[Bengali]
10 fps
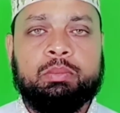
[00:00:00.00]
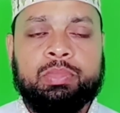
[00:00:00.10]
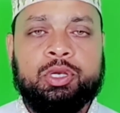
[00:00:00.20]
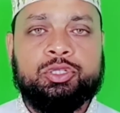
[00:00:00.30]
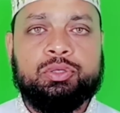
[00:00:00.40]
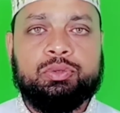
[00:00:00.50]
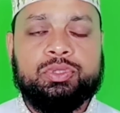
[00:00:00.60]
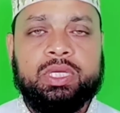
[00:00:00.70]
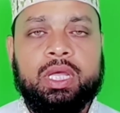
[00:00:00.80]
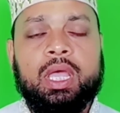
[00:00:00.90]
বিনষ্ট
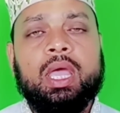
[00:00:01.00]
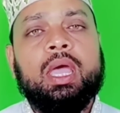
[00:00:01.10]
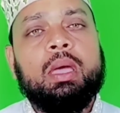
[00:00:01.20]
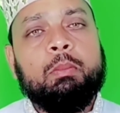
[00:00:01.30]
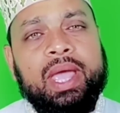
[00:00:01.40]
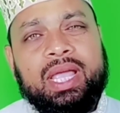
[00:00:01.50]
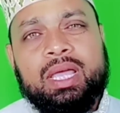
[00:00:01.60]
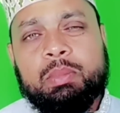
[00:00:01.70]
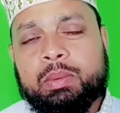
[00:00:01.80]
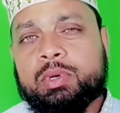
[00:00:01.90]
করছে
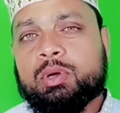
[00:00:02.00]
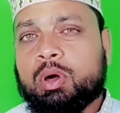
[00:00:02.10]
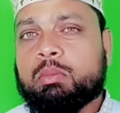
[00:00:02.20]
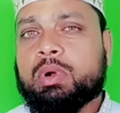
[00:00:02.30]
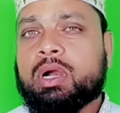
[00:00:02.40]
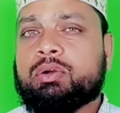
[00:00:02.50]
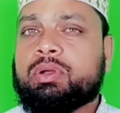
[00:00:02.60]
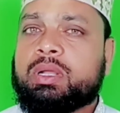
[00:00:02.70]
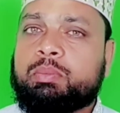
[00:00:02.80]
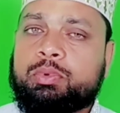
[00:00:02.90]
ব্যাংকের বিভিন্ন
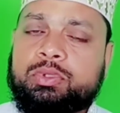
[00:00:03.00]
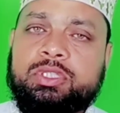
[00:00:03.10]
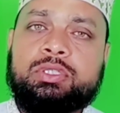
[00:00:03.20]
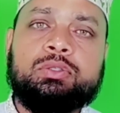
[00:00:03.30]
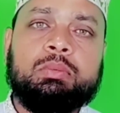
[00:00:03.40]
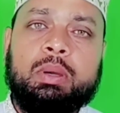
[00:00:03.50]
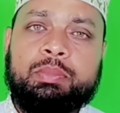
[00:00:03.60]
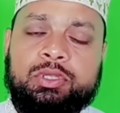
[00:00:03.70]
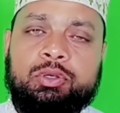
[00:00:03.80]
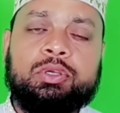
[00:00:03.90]
কর্মকাণ্ডকে প্রতিষ্ঠিত বা
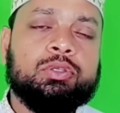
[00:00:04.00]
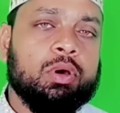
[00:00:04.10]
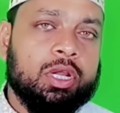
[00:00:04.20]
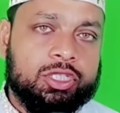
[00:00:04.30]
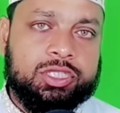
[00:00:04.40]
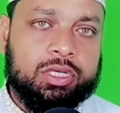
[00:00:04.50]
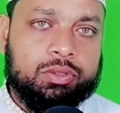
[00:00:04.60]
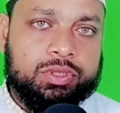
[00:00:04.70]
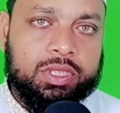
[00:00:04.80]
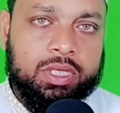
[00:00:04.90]
বিতর্কিত করার চেষ্টা
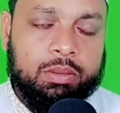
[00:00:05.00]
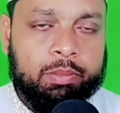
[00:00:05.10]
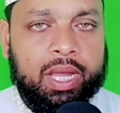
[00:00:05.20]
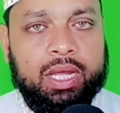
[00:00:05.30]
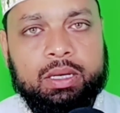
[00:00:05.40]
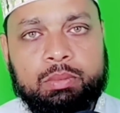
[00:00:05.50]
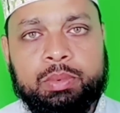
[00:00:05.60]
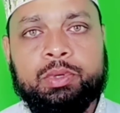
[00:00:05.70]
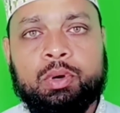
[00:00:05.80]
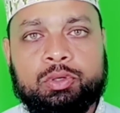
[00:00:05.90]
করছে ব্যাংকের
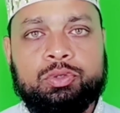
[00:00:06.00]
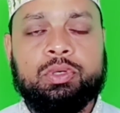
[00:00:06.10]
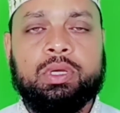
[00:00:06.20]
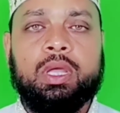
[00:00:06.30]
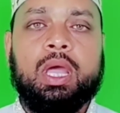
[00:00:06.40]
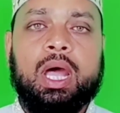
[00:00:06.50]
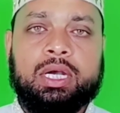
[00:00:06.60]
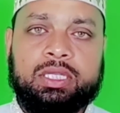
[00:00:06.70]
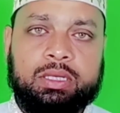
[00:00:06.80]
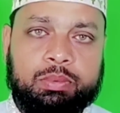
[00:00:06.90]
বিভিন্ন অর্থ
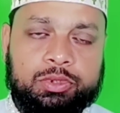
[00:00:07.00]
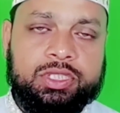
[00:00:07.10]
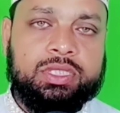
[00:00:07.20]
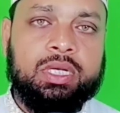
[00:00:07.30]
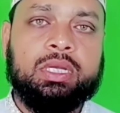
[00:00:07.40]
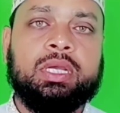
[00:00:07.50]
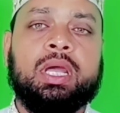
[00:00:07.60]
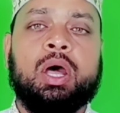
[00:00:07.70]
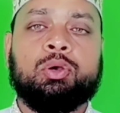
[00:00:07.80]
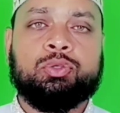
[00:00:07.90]
আর্থিক প্রতিষ্ঠানকে
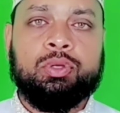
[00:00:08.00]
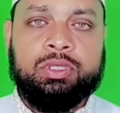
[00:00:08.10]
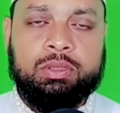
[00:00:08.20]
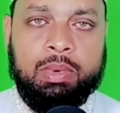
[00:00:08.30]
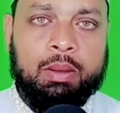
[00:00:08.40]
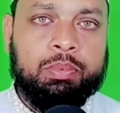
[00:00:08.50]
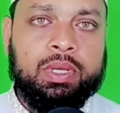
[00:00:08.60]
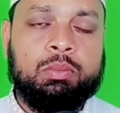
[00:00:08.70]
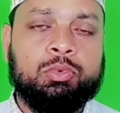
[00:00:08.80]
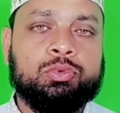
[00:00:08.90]
অর্থনীতি
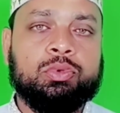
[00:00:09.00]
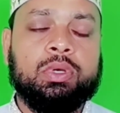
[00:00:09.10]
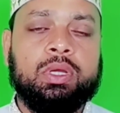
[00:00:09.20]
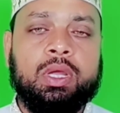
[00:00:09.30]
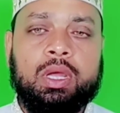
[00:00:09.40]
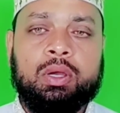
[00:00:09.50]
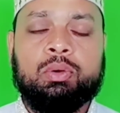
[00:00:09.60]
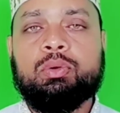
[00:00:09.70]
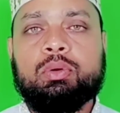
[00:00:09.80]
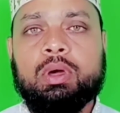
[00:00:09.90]
ভাবকে মূর্তকে
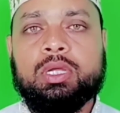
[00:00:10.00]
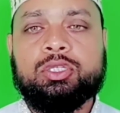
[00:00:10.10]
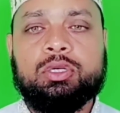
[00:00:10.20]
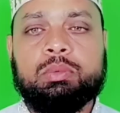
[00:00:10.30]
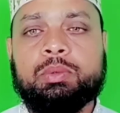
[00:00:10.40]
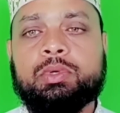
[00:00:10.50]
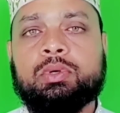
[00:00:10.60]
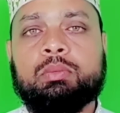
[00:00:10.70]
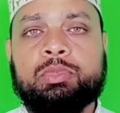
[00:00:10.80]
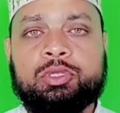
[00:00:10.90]
ক্ষুণ্ণ করার জন্য বিভিন্ন
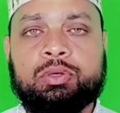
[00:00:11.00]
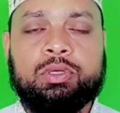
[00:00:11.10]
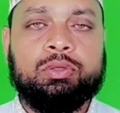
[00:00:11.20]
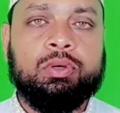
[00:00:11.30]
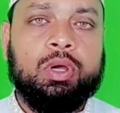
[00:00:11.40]
বিতর্কিত